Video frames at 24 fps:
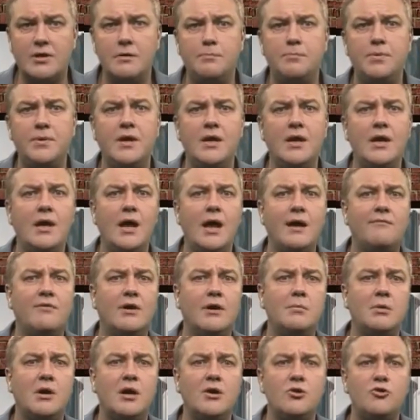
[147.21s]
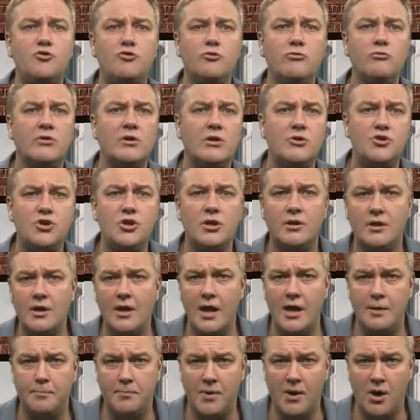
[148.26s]
Теперь я вам хочу
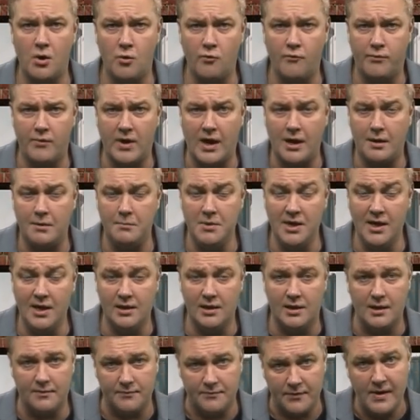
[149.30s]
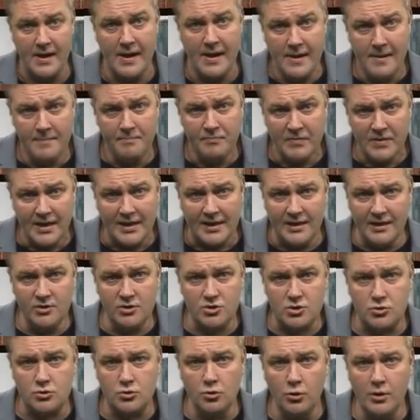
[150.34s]
зачитать пару фрагментов из
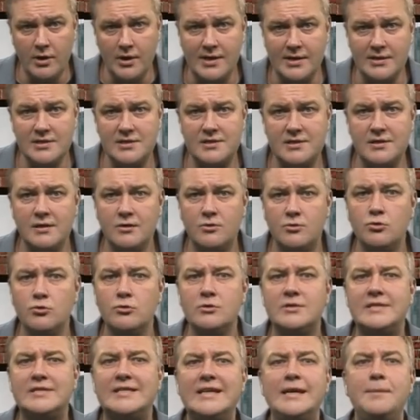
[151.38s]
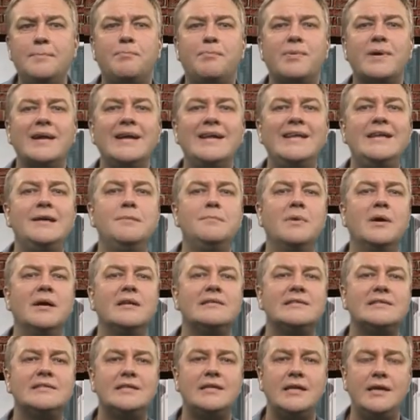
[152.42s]
той конституции,
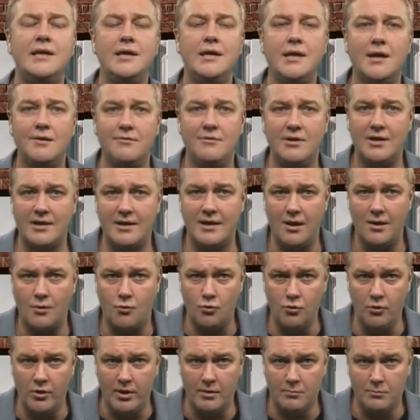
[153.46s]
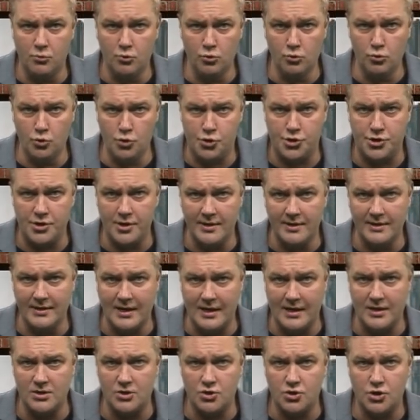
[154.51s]
продемонстрировать, какое будущее
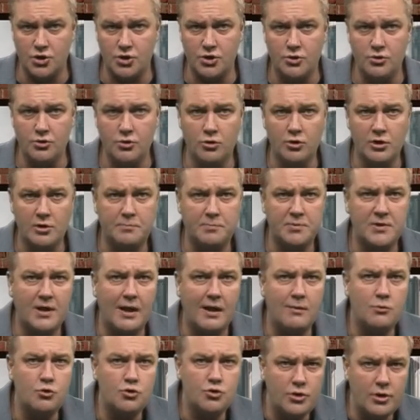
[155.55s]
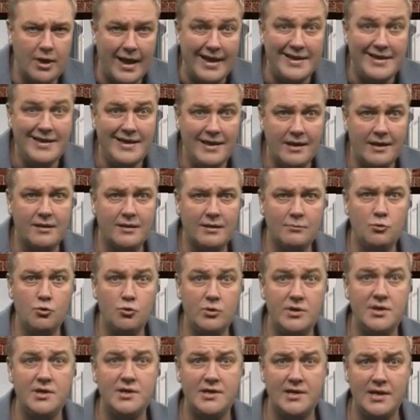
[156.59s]
нас ждет, потому что они этому
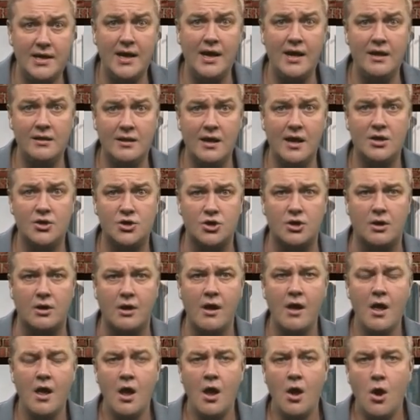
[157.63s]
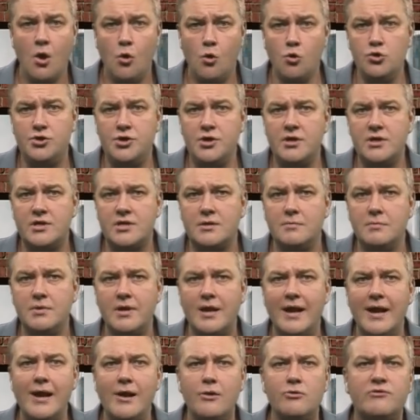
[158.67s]
детей наших – учить
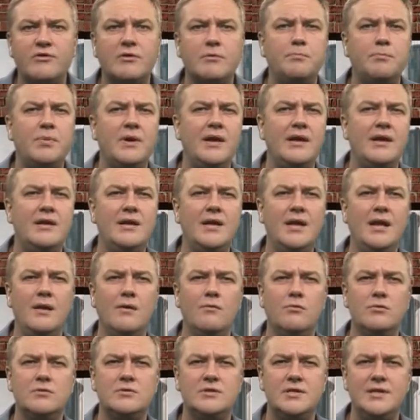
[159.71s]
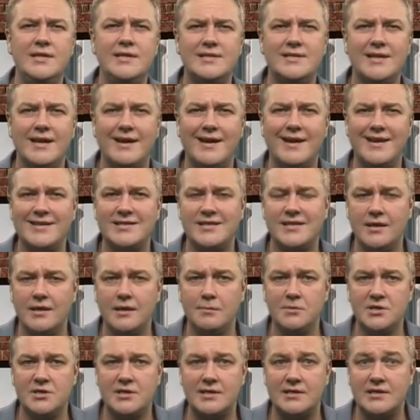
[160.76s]
собираются, по идее, вот здесь как раз надо
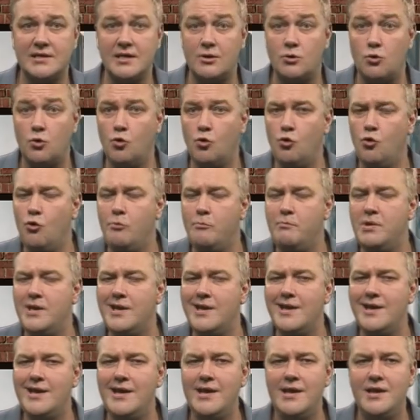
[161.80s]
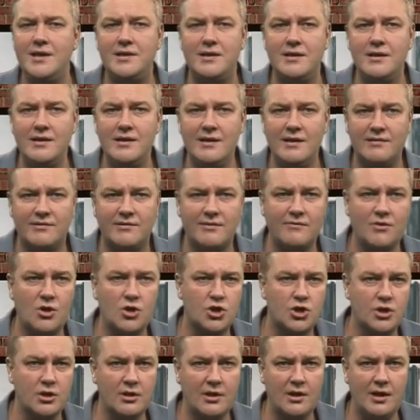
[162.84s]
бы сказать, уберите
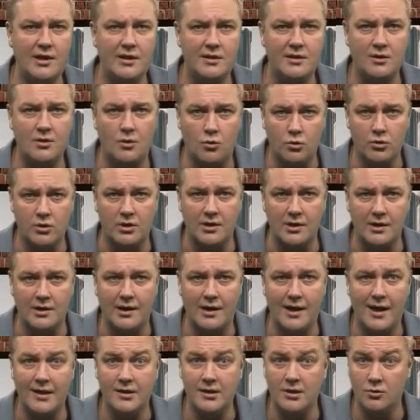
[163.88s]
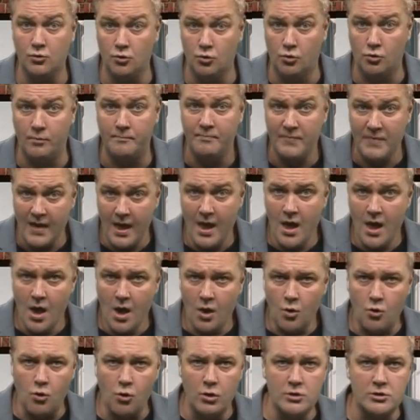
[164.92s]
несовершеннолетних от экрана, ну,
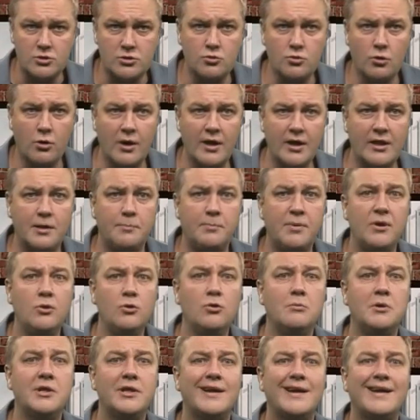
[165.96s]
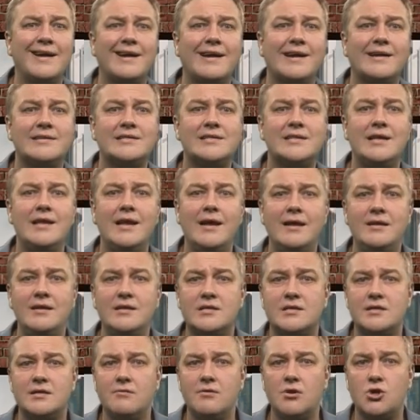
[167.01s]
Коль скоро это придумано как раз для
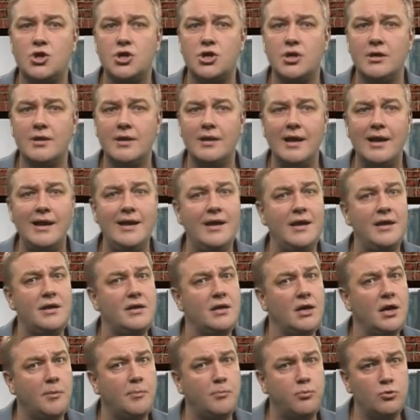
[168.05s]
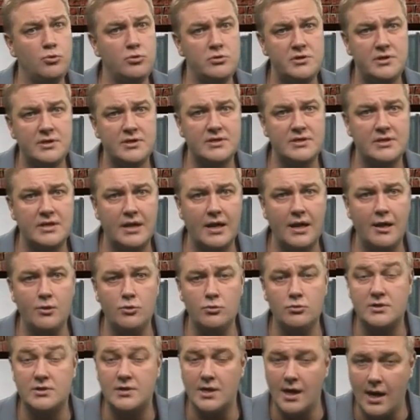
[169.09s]
несовершеннолетних, пусть
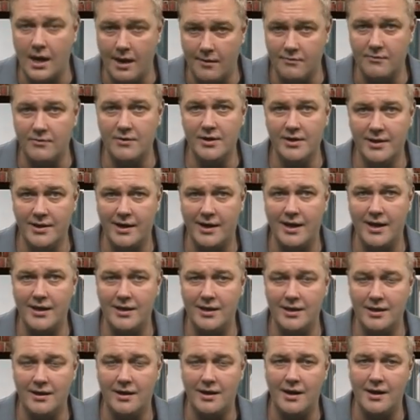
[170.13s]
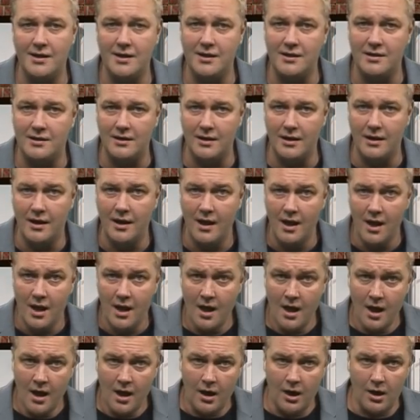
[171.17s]
остаются, а вы, дорогие родители,
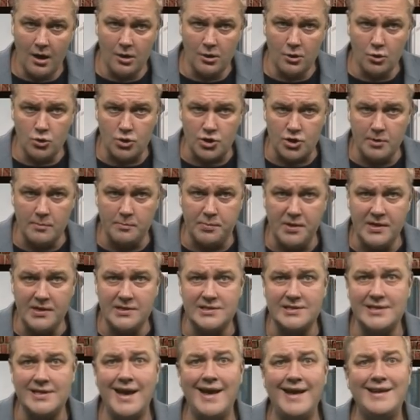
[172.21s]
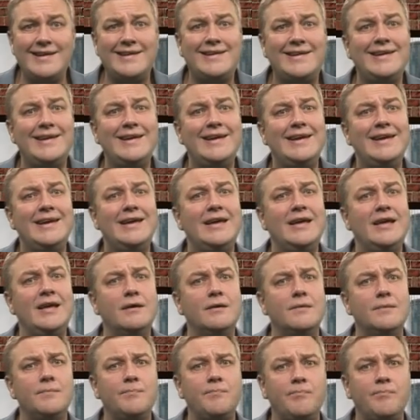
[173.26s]
лучше присядьте и...